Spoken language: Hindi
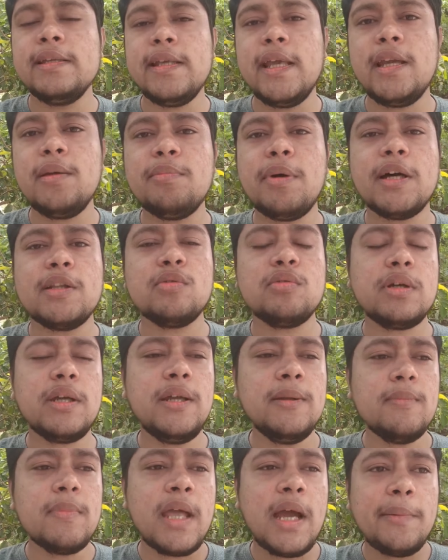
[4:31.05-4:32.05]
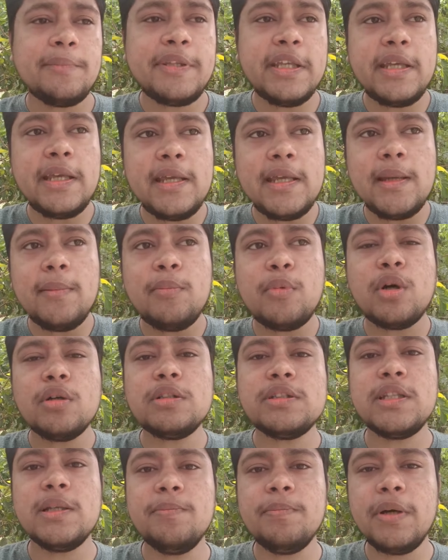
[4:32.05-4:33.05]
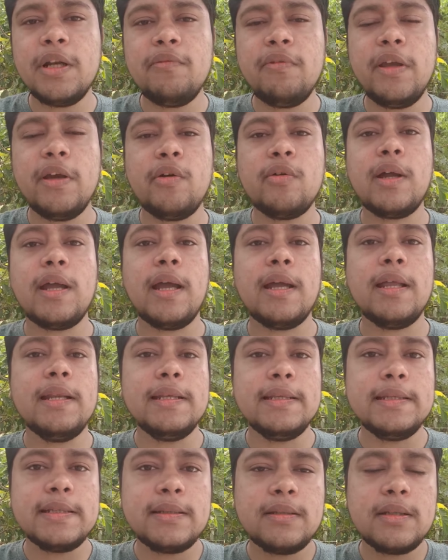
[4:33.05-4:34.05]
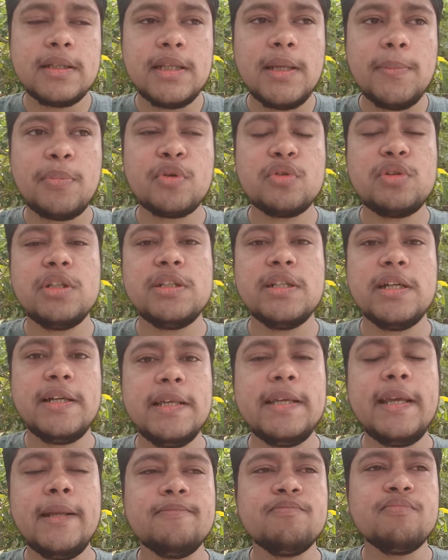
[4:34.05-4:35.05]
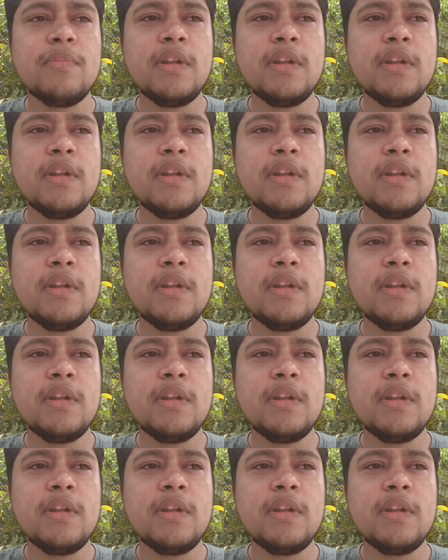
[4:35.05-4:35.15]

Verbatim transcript: ये एक बात होगी अब देखिए ये बहुत सिंपल वे हो गया है ये प्रोसीजर ठीक है